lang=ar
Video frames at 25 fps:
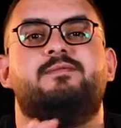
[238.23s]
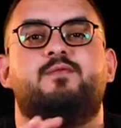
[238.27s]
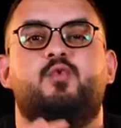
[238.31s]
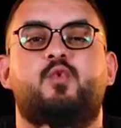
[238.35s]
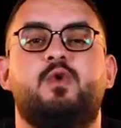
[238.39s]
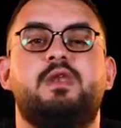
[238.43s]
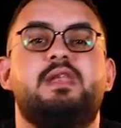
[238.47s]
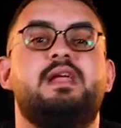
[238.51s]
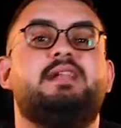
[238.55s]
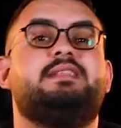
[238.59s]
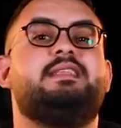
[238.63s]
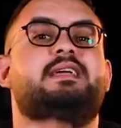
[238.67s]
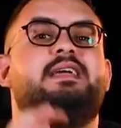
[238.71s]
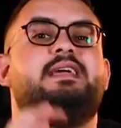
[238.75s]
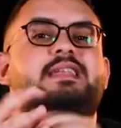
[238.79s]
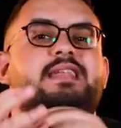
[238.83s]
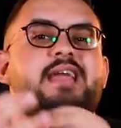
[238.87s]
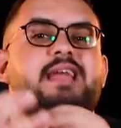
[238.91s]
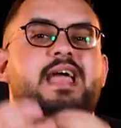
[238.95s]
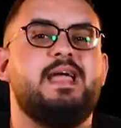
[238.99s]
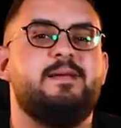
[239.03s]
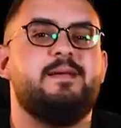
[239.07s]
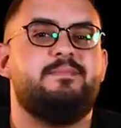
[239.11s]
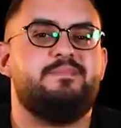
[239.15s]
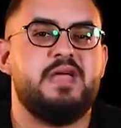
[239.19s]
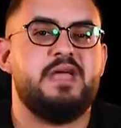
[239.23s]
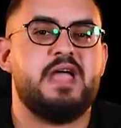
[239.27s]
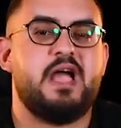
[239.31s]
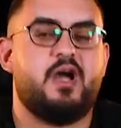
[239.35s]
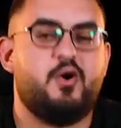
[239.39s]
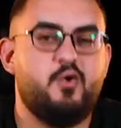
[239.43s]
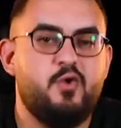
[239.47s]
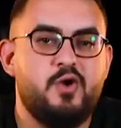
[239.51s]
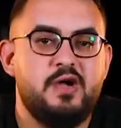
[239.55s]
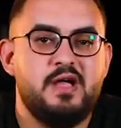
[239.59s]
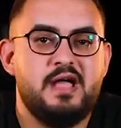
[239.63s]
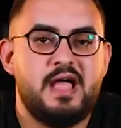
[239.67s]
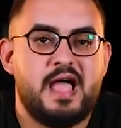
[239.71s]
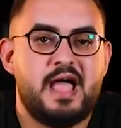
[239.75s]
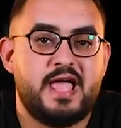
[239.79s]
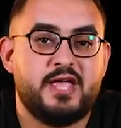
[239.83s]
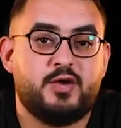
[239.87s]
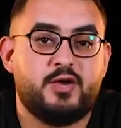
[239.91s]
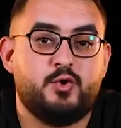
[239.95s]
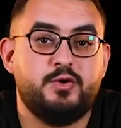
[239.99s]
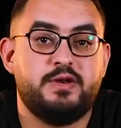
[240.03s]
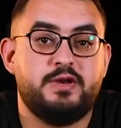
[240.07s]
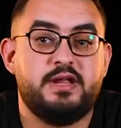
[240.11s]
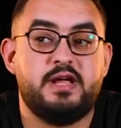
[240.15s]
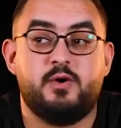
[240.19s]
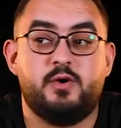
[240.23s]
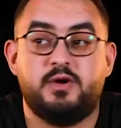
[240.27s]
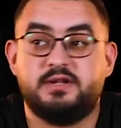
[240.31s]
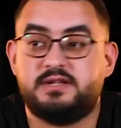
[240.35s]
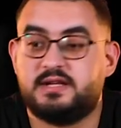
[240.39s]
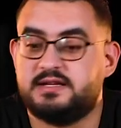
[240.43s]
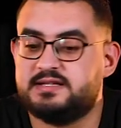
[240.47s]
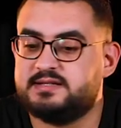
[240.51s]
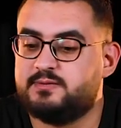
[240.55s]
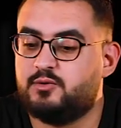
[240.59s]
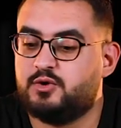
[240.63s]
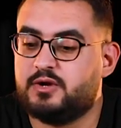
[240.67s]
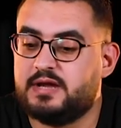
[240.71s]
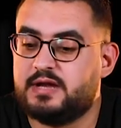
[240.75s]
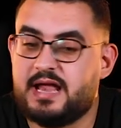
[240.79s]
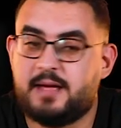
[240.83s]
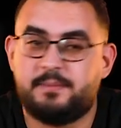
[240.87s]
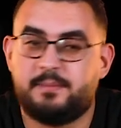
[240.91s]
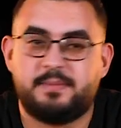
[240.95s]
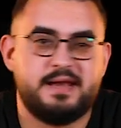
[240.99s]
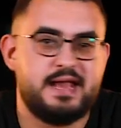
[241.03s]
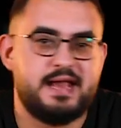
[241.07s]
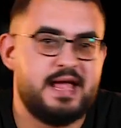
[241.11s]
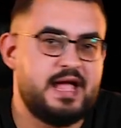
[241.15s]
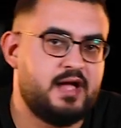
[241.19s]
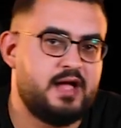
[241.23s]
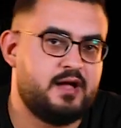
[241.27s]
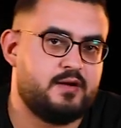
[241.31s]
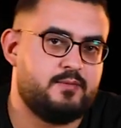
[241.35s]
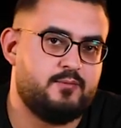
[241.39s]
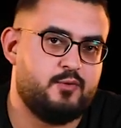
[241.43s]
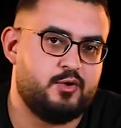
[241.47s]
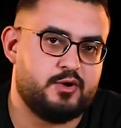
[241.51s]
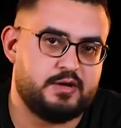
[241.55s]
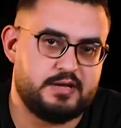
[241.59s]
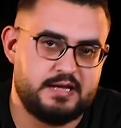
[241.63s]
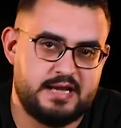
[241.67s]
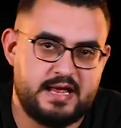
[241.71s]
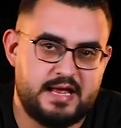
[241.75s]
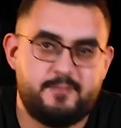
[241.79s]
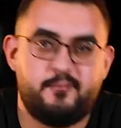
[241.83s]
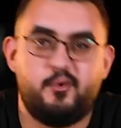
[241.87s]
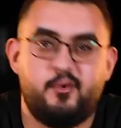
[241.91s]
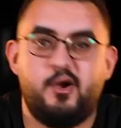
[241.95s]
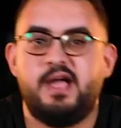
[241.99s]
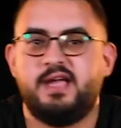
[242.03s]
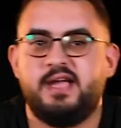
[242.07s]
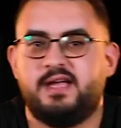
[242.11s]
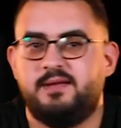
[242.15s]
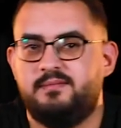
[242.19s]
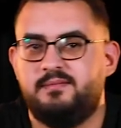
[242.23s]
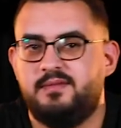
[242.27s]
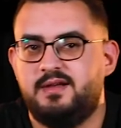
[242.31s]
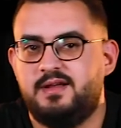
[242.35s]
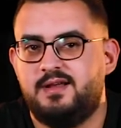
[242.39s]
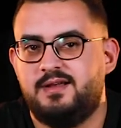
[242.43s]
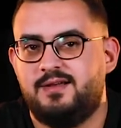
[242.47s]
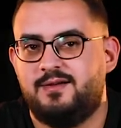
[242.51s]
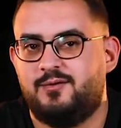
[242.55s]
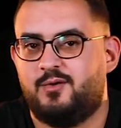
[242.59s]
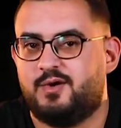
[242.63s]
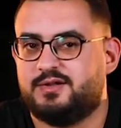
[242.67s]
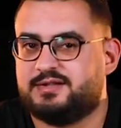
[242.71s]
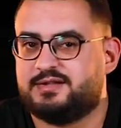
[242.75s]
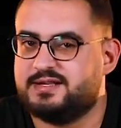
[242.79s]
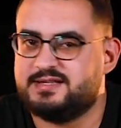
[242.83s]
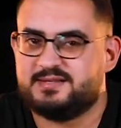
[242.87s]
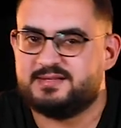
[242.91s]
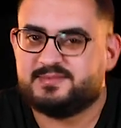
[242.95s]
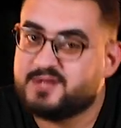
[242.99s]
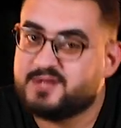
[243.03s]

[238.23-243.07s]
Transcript: والناتج النهائي بتاعه هيكون ايه واتكنز ممكن يلعب جناح ممكن يلعب مهاجم واتكنز